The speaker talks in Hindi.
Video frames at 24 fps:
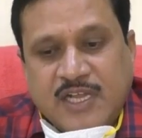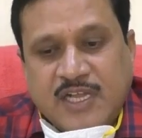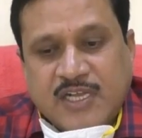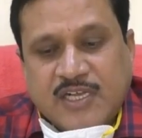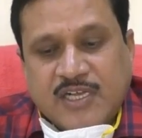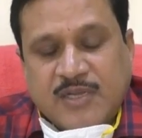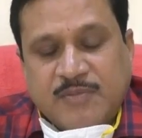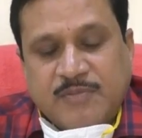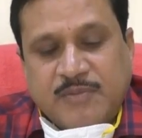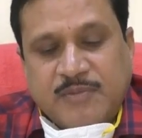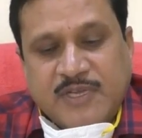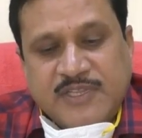
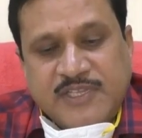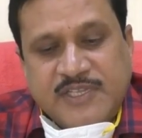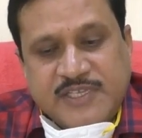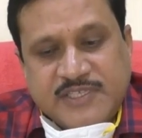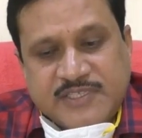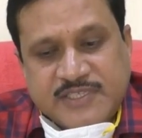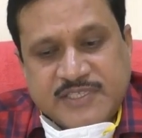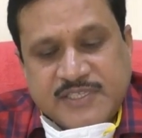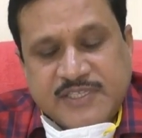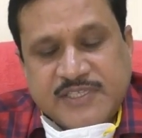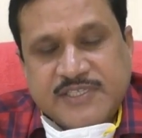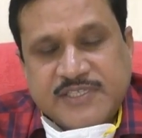आका हम
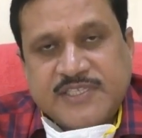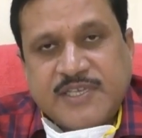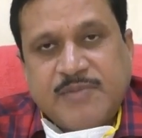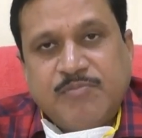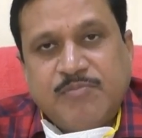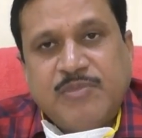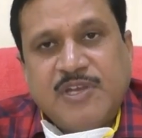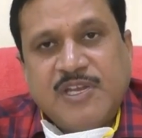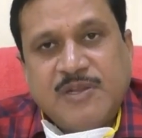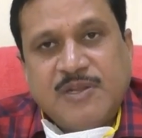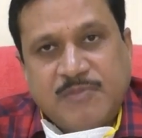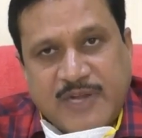अधिक से अधिक
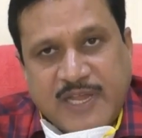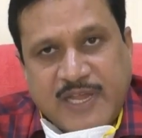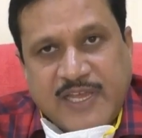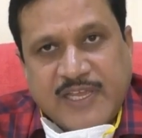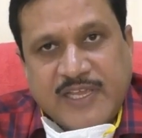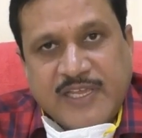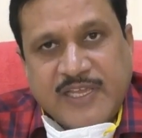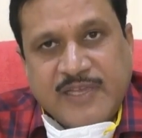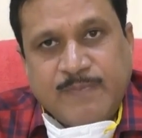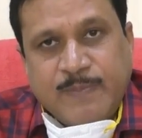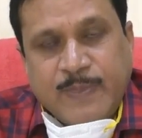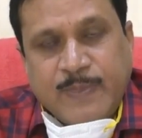सैम्पलिंग
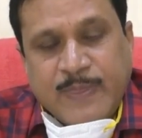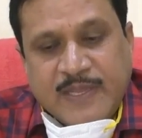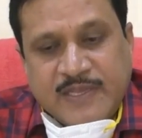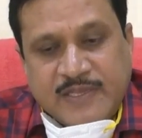बढ़ाएंगे